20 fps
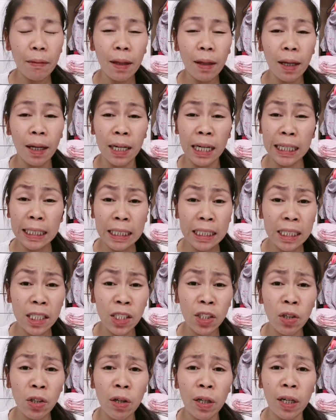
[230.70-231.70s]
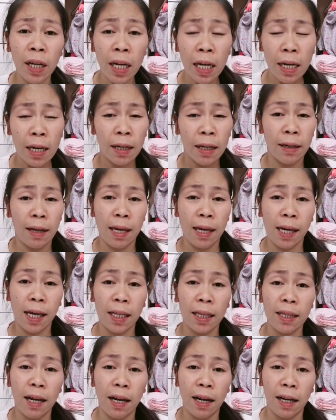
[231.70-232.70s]
nagdesisyon na
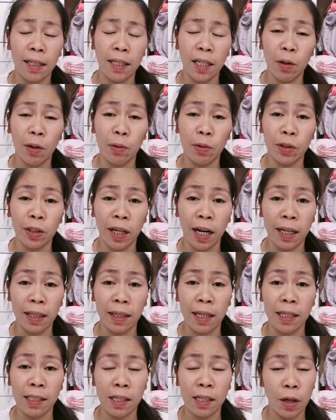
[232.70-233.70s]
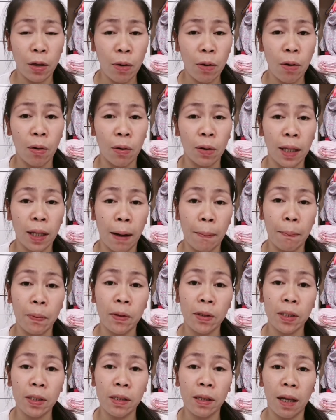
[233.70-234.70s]
ikat na ang kanyang kontrata sa iyo.
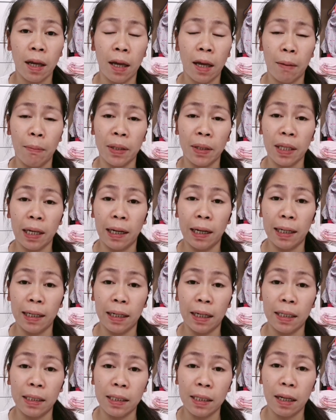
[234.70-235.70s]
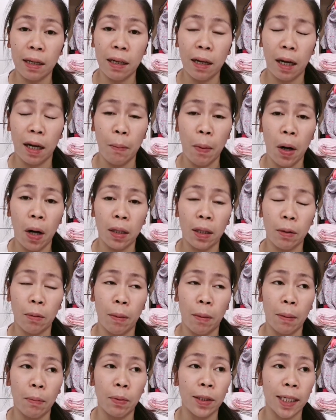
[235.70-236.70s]
Tapos, eh, matagal ka na sa kanya. di ba
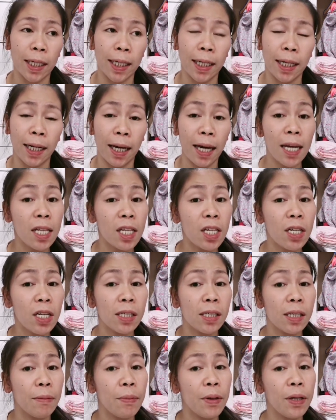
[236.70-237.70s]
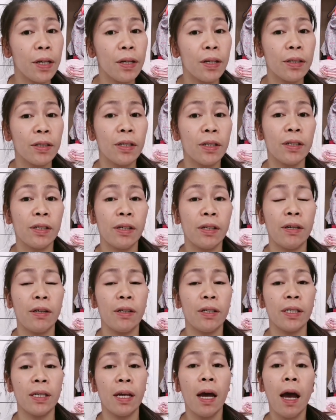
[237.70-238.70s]
umabot ka na ng 8 years, 7 years, 6
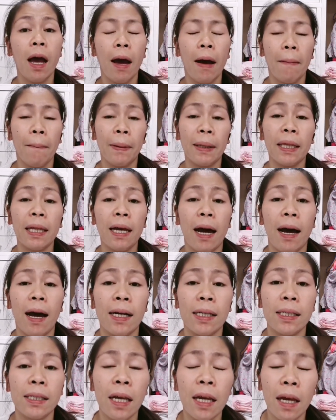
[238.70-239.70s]
years, pataas